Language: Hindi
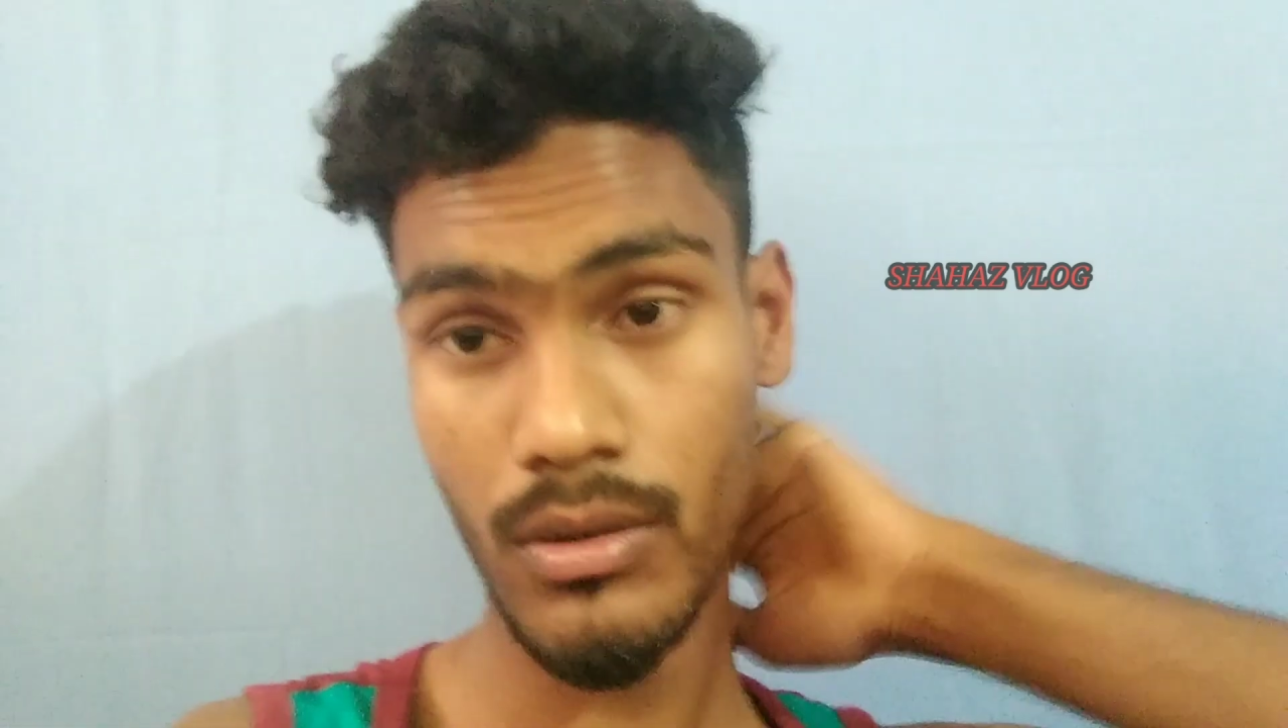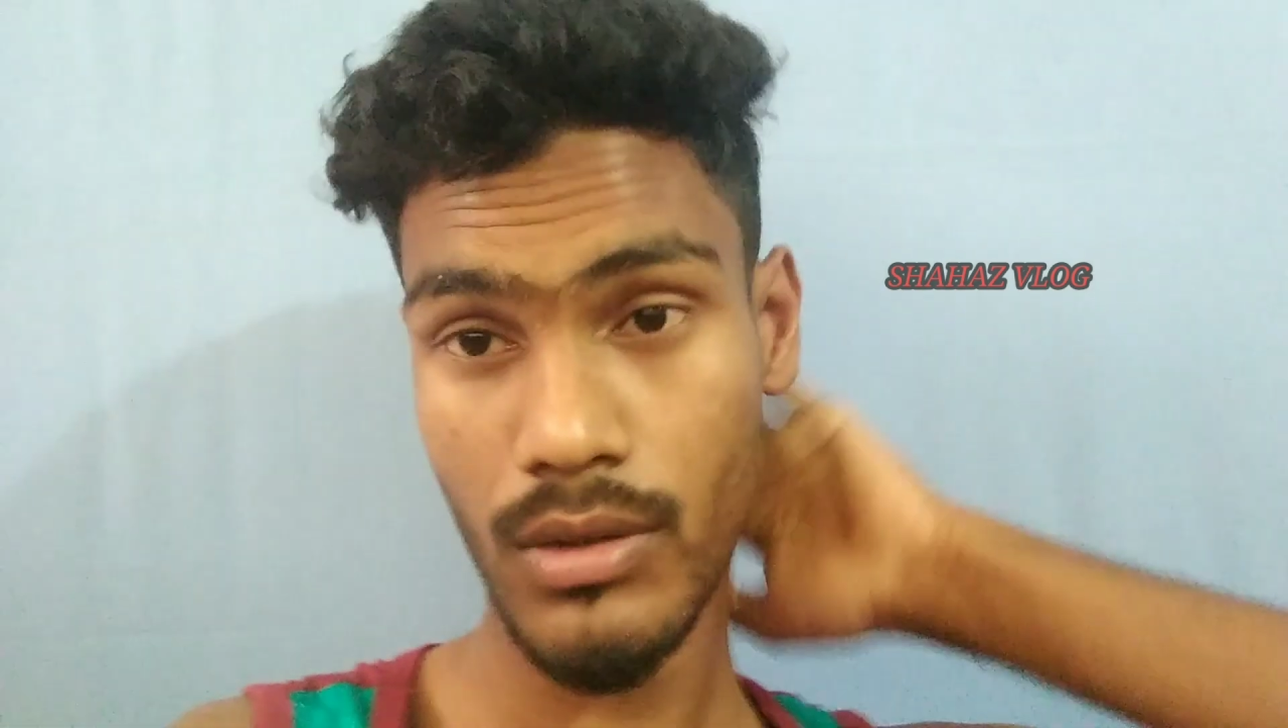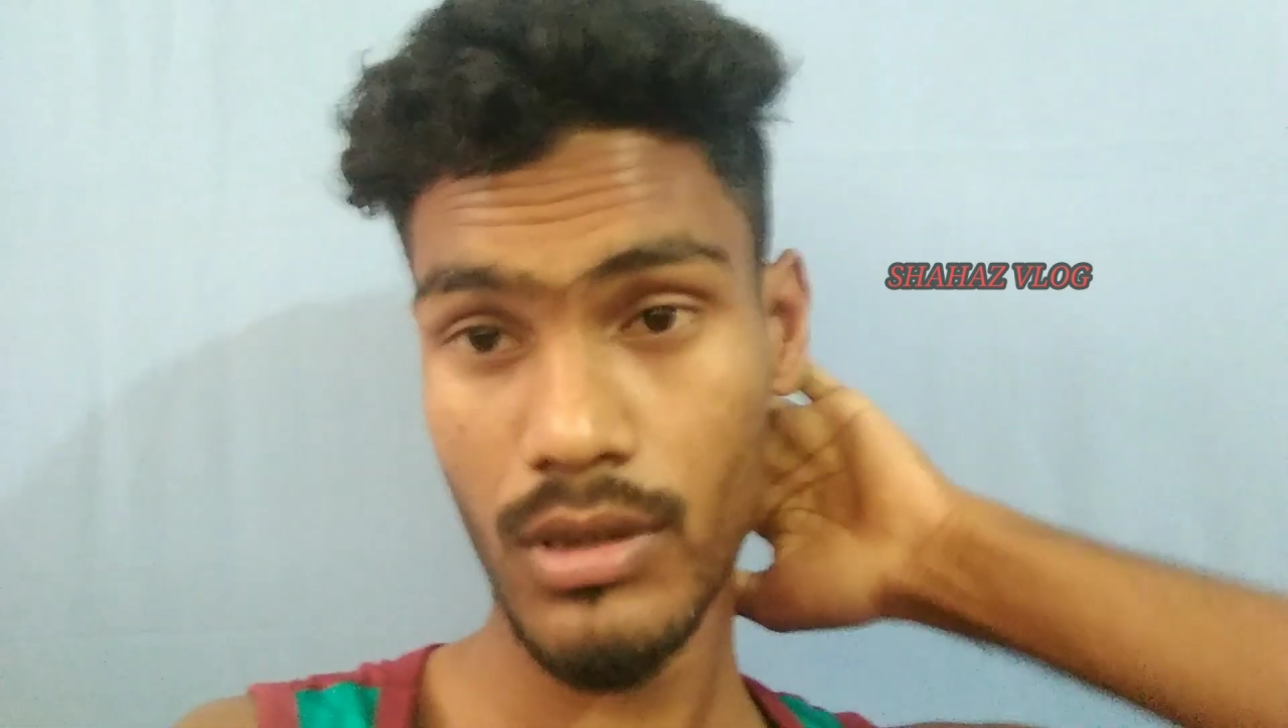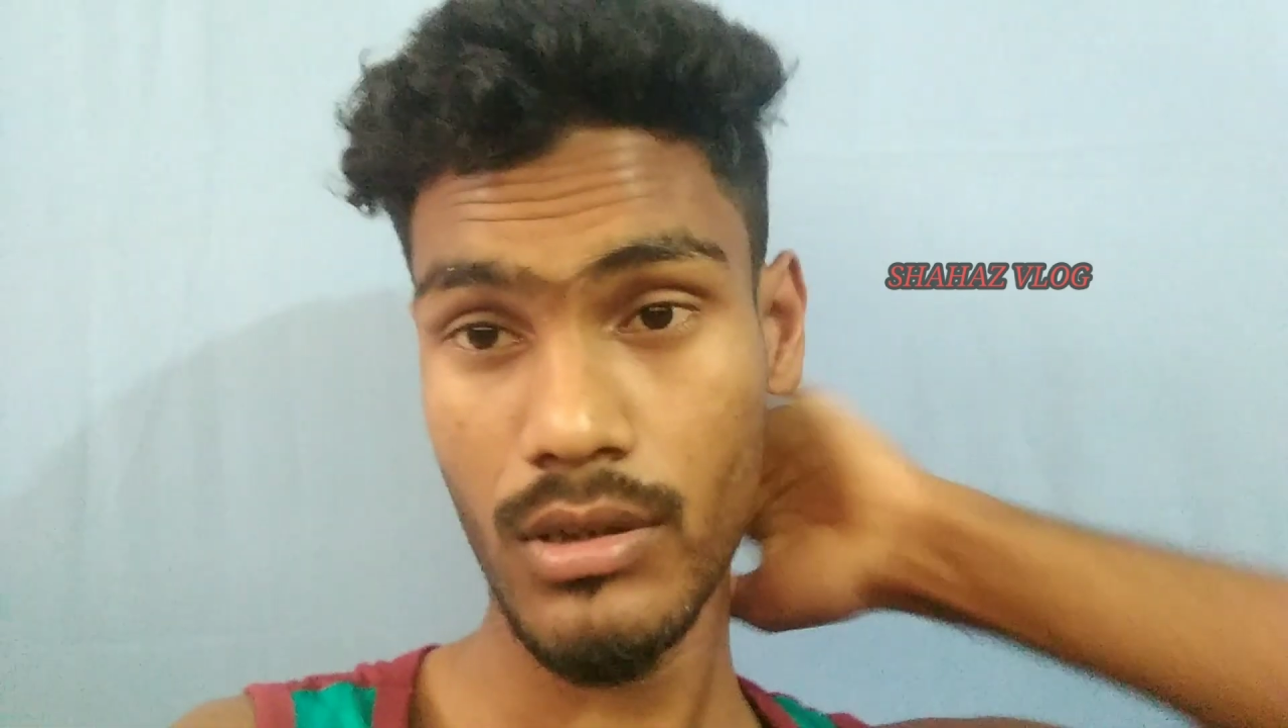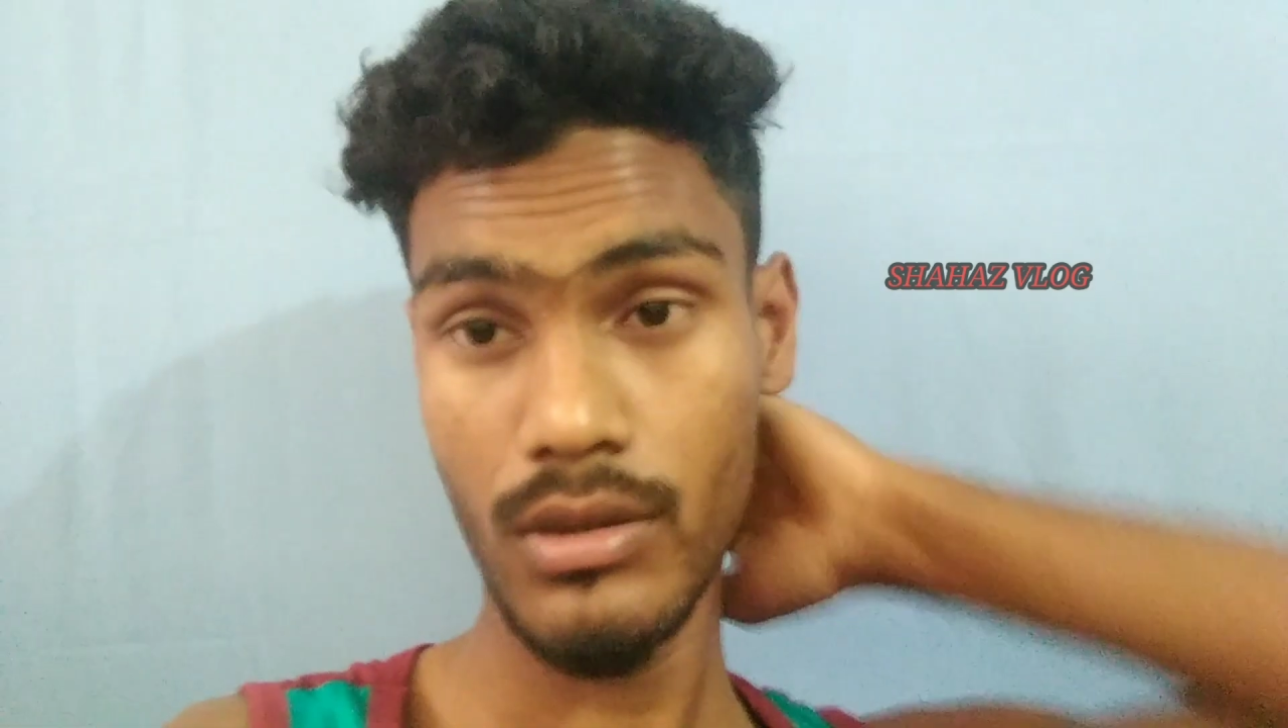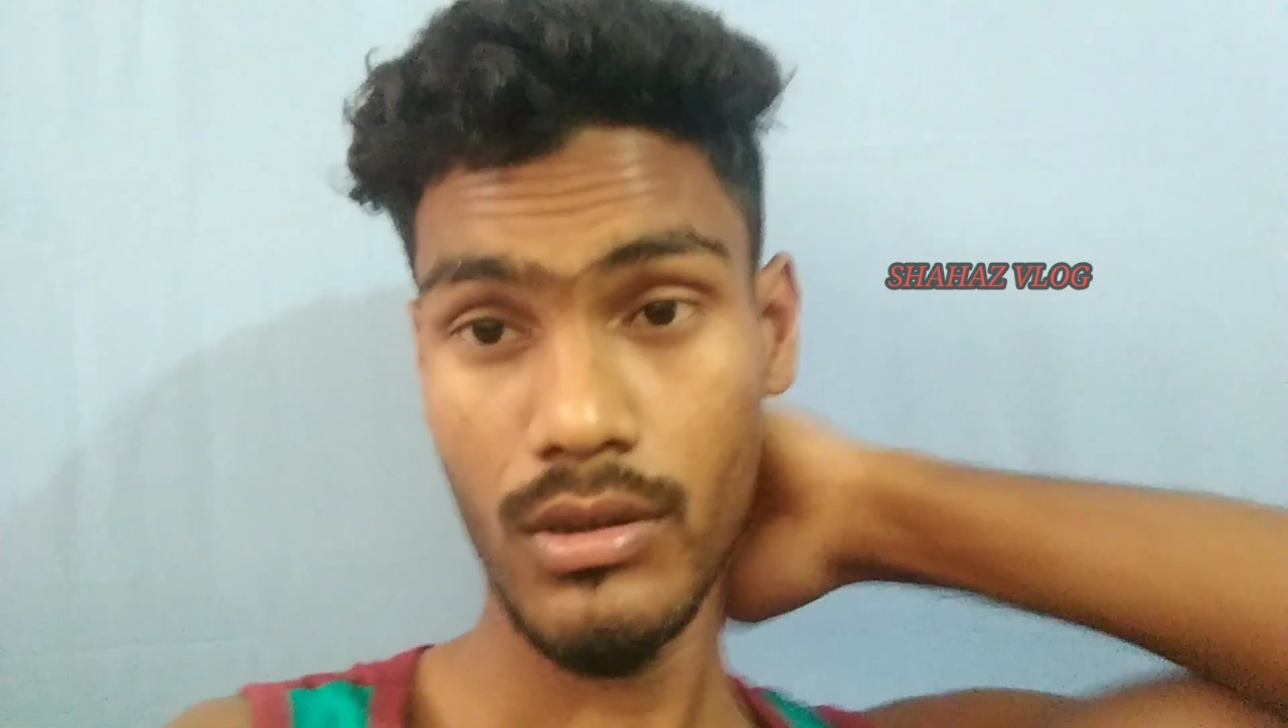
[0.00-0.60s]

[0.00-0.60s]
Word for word: होगा